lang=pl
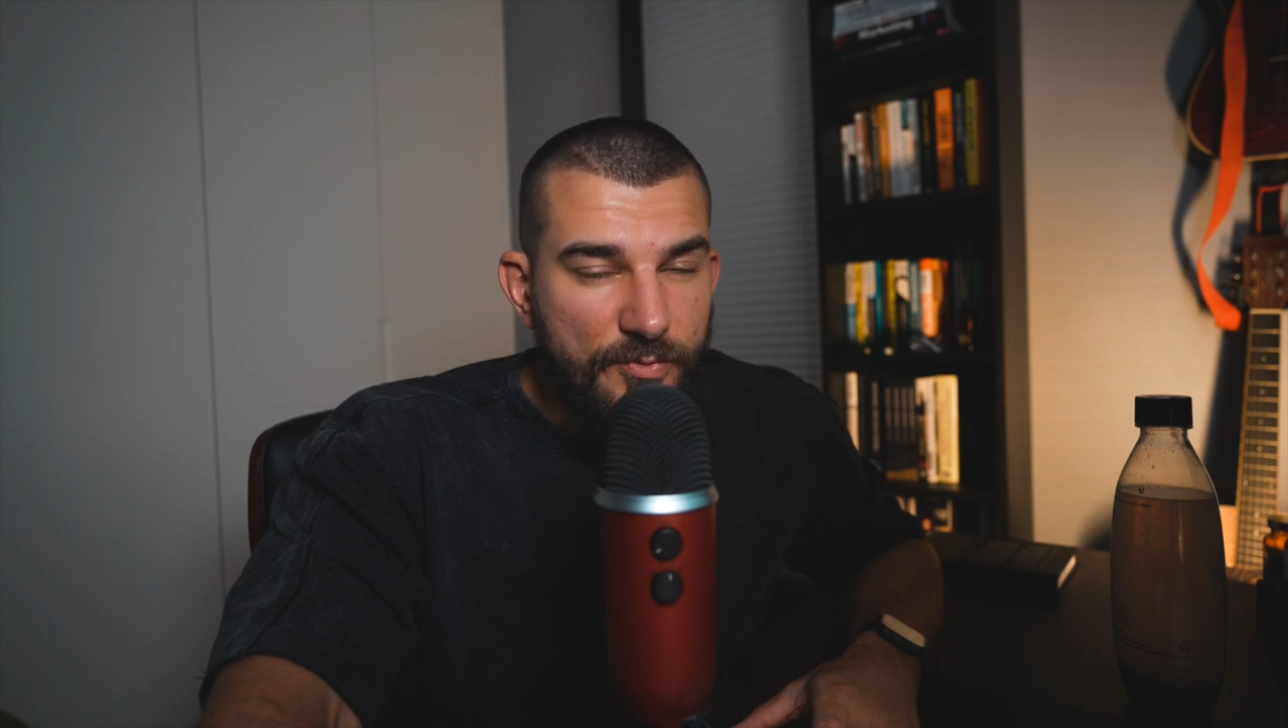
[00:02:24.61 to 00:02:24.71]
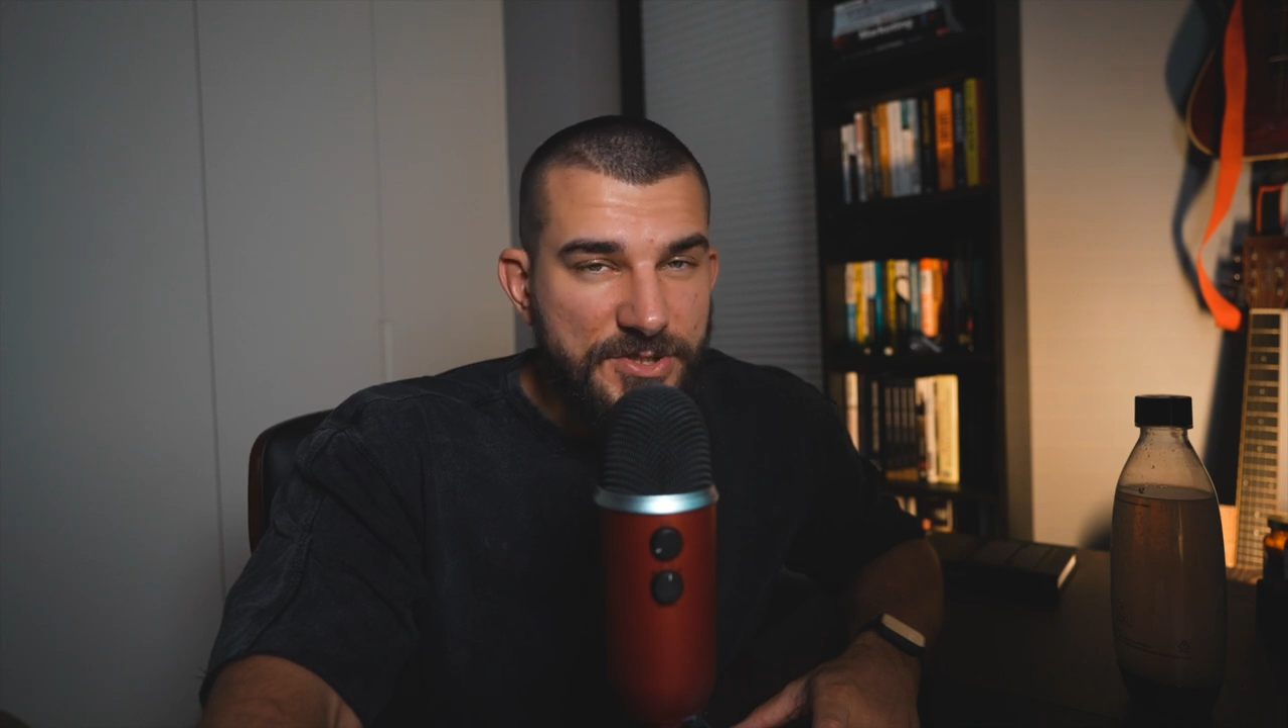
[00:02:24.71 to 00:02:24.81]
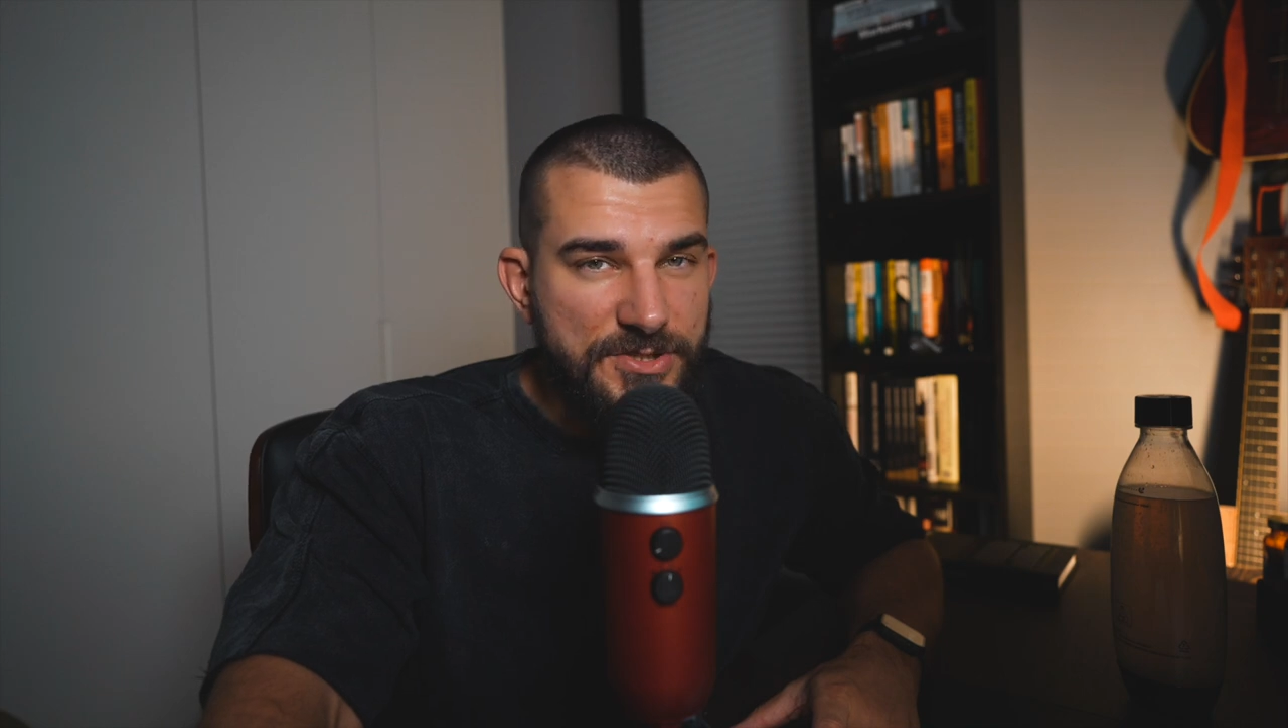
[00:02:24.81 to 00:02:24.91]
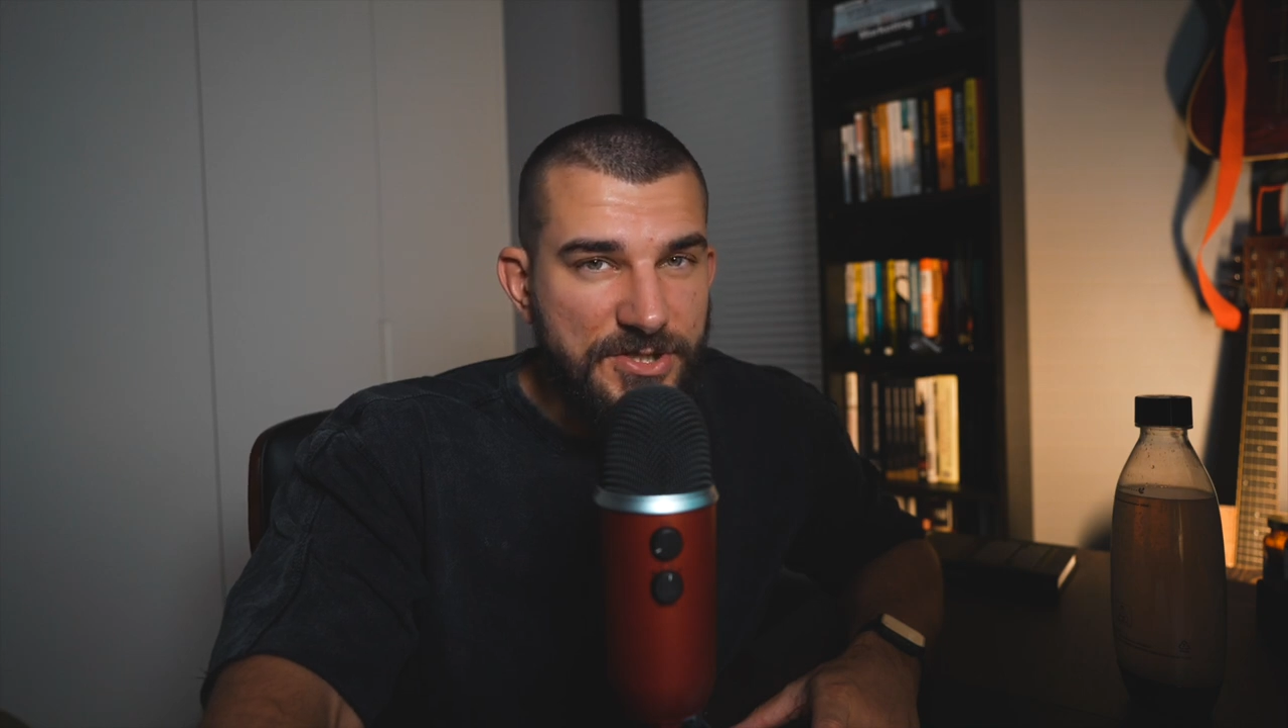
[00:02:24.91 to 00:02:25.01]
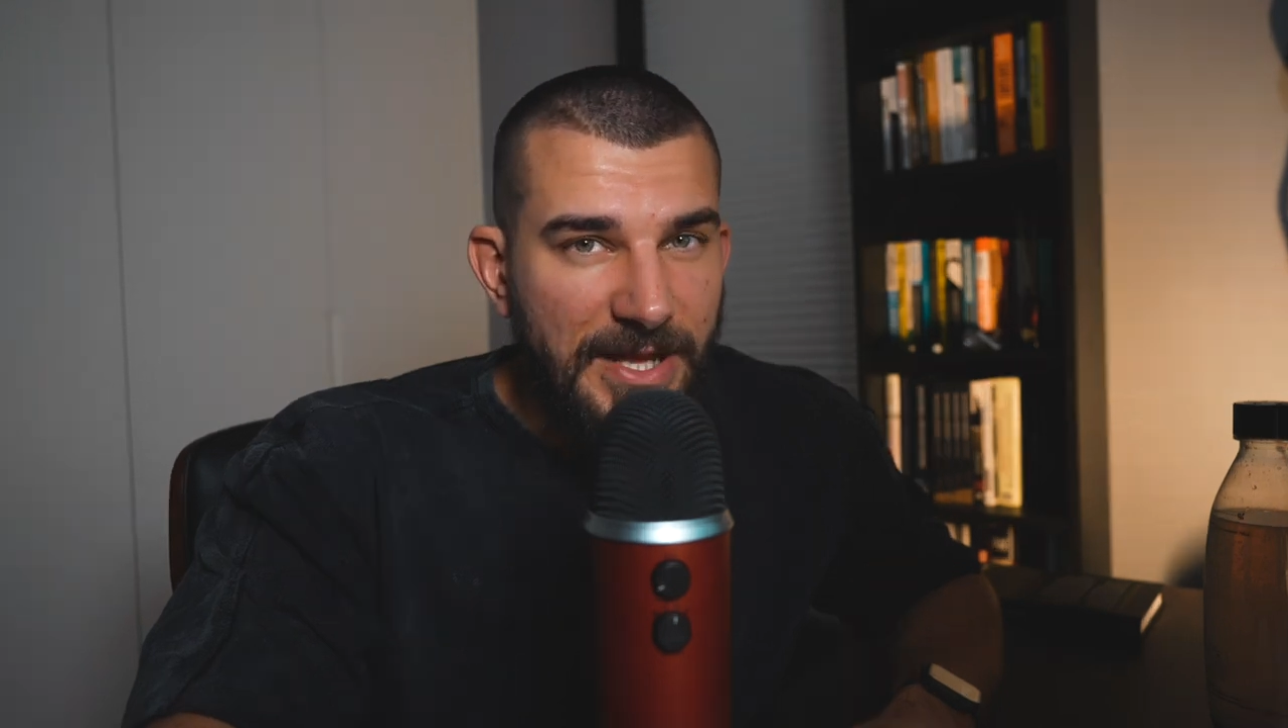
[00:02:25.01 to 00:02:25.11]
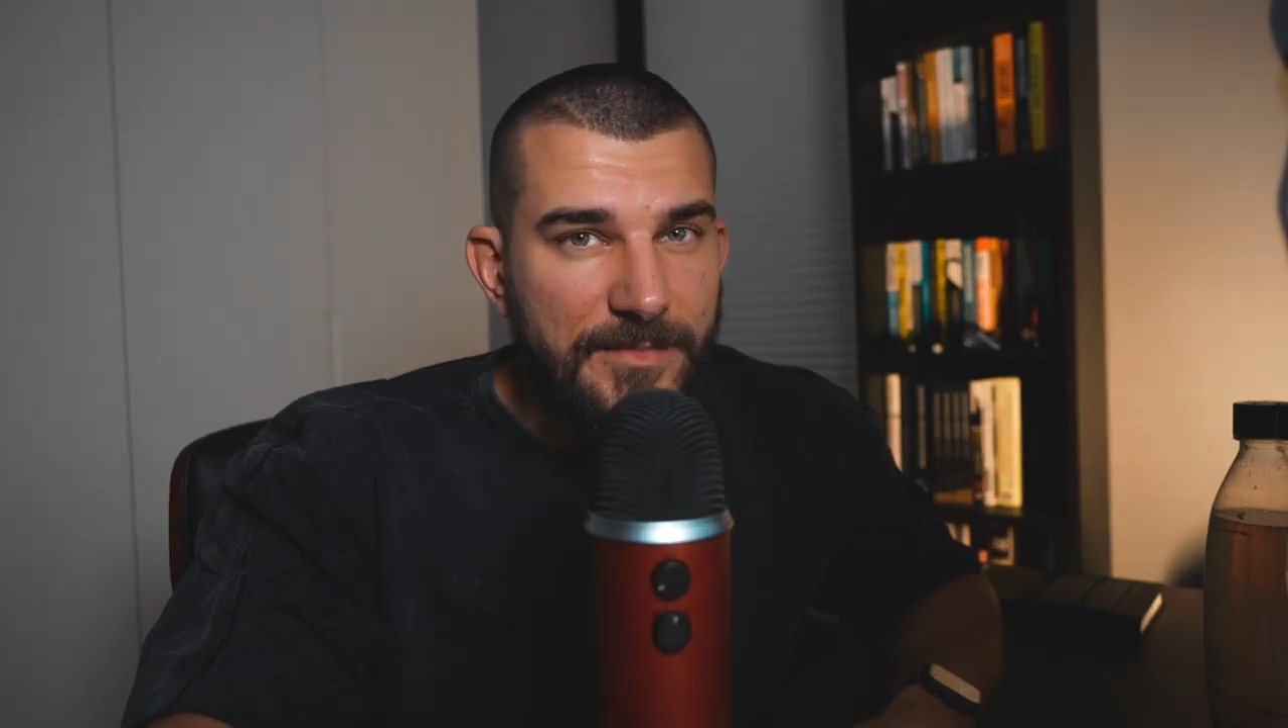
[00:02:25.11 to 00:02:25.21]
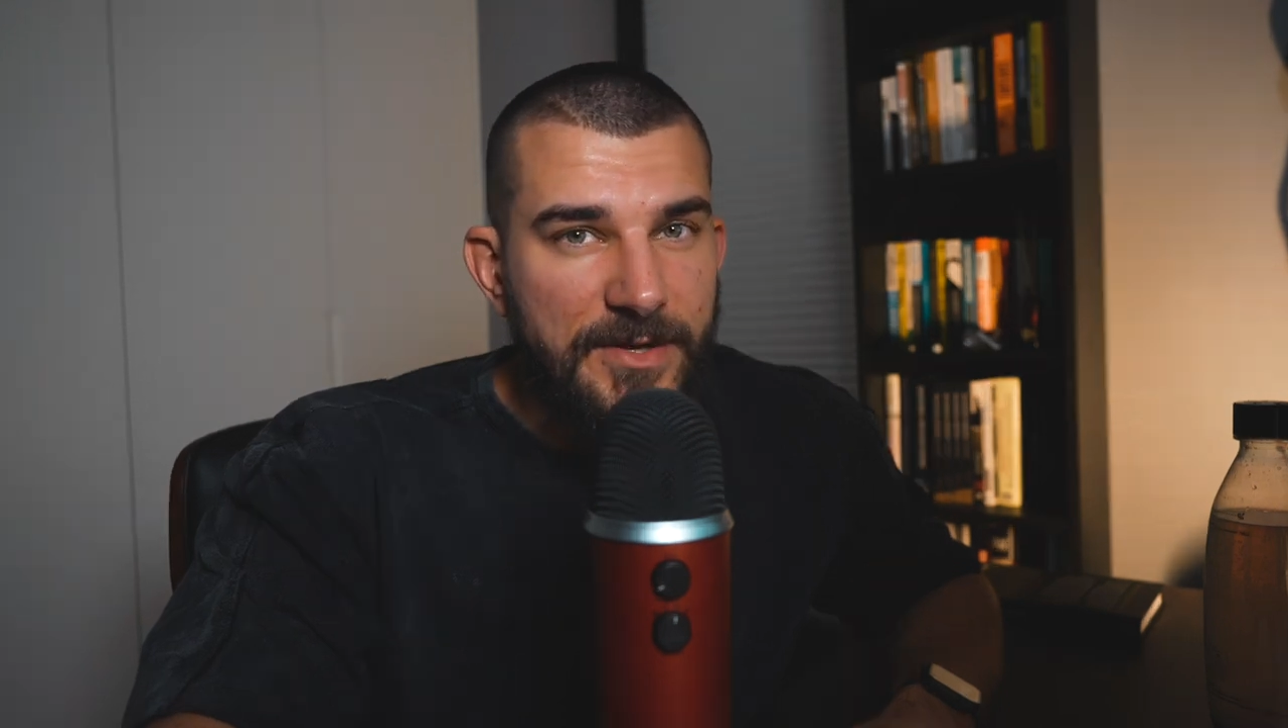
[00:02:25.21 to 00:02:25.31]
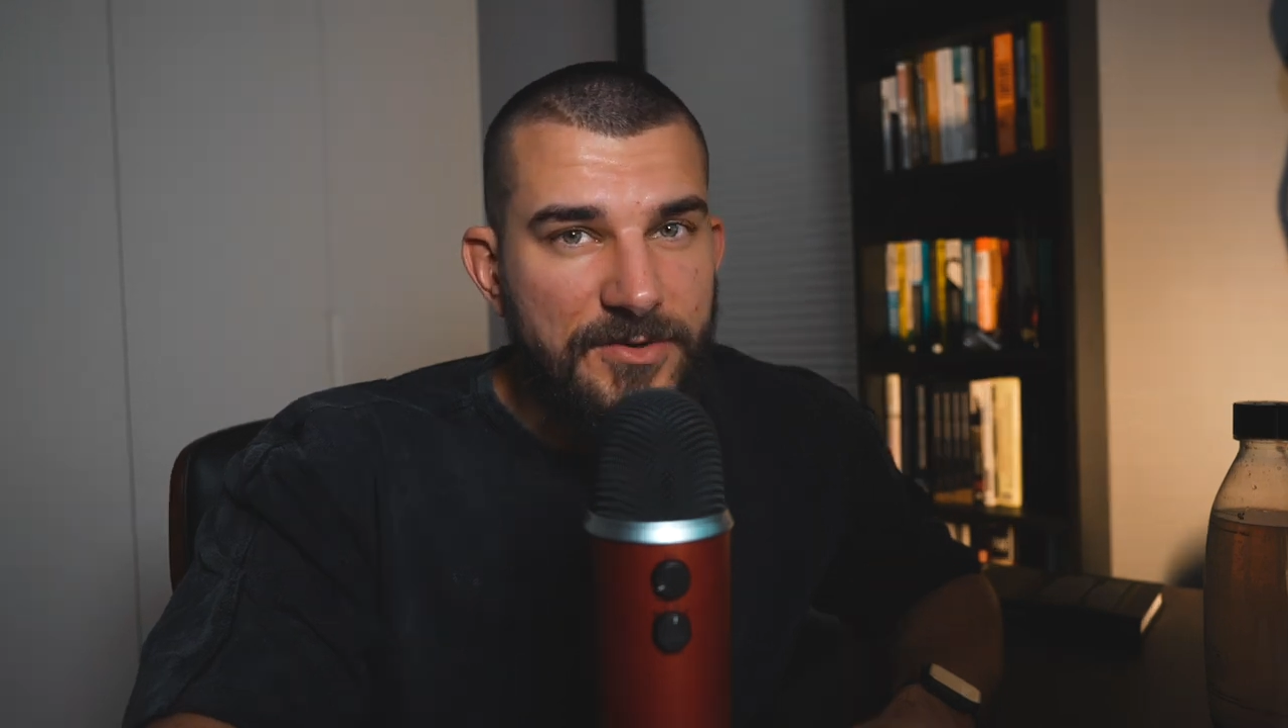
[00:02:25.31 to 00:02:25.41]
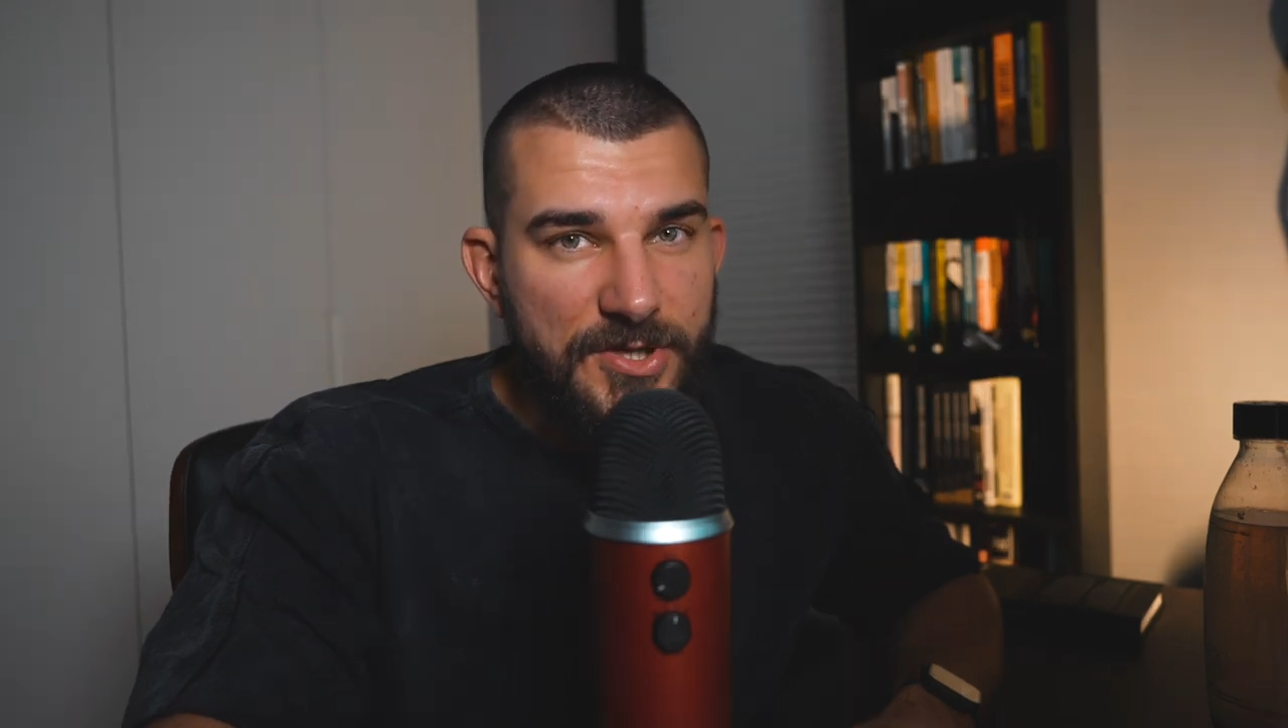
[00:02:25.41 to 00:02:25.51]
przeczytamy